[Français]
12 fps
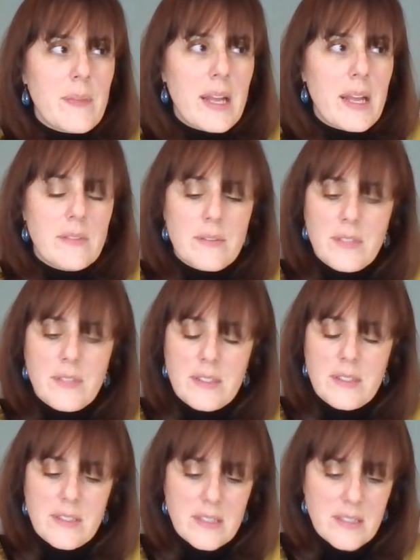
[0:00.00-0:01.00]
avait fait
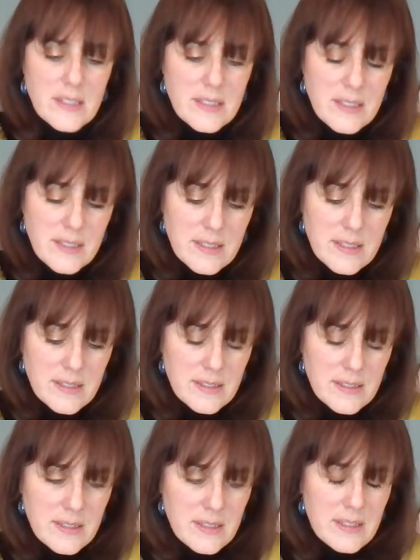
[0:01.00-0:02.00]
des exercices
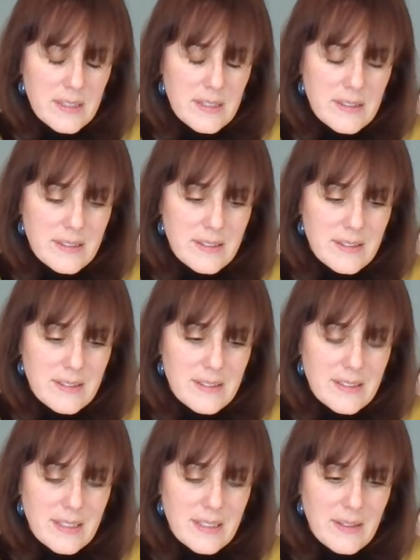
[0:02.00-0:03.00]
euh,
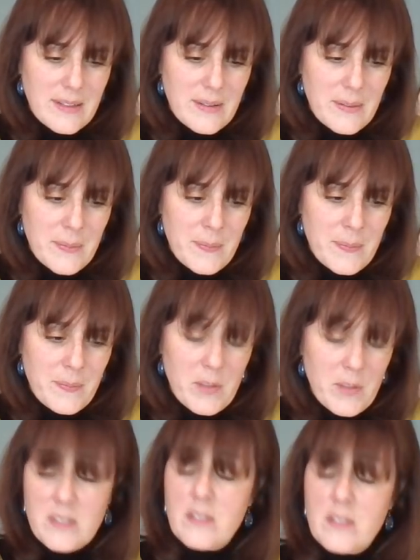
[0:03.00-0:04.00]
très, euh, bah,
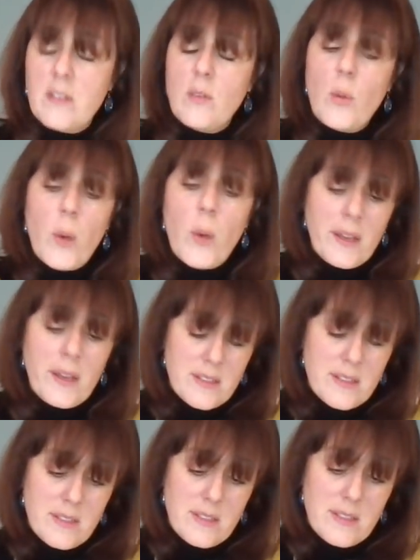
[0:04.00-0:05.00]
le premier
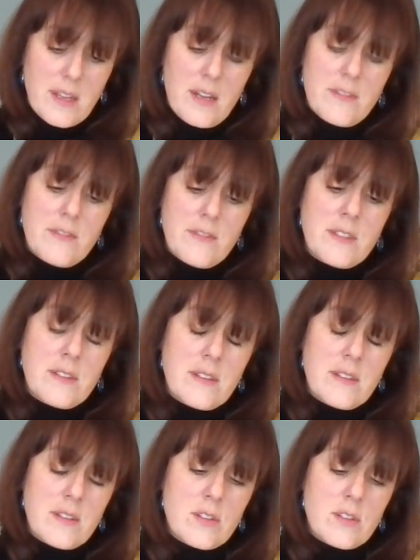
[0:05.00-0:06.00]
exercice qu'elle avait fait,
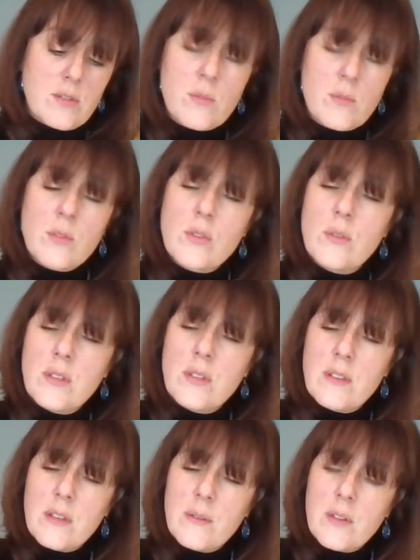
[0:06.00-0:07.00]
c'était justement celui
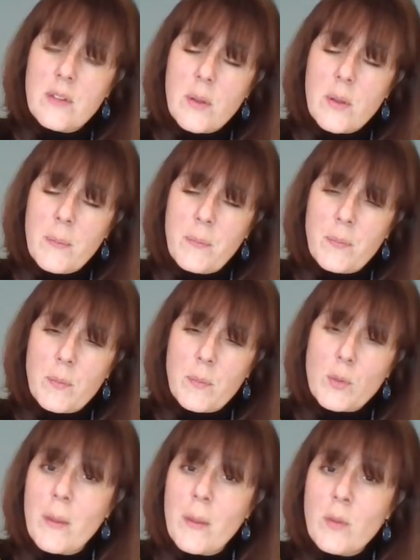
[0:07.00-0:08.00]
des, des
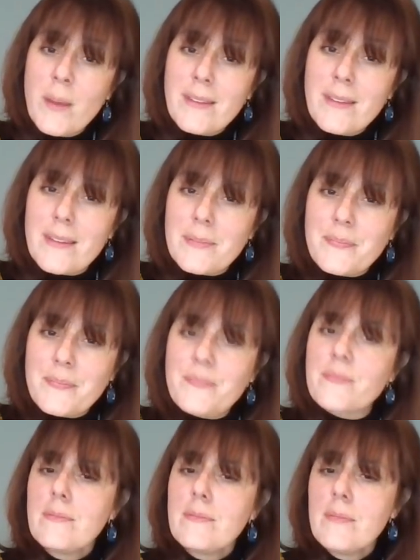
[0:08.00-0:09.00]
bonshommes allumettes,
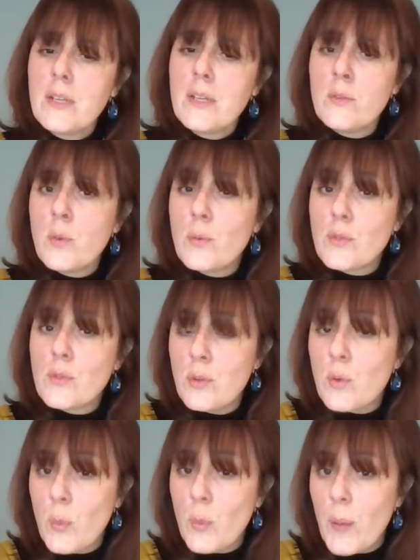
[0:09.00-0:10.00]
donc celui
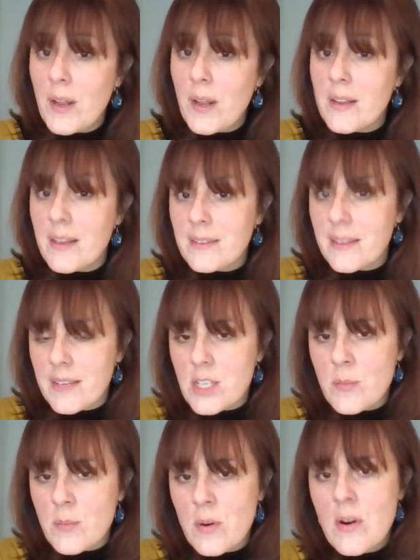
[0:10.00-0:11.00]
de couper les liens
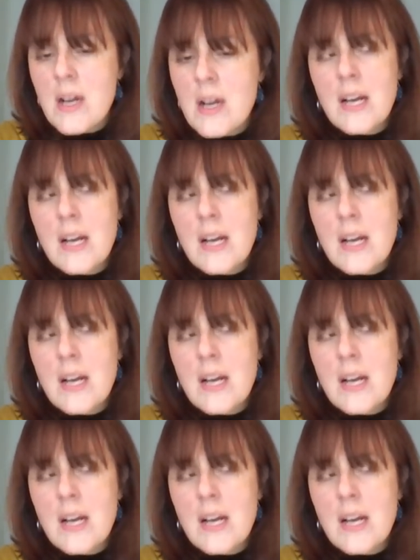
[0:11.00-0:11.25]
d'attachement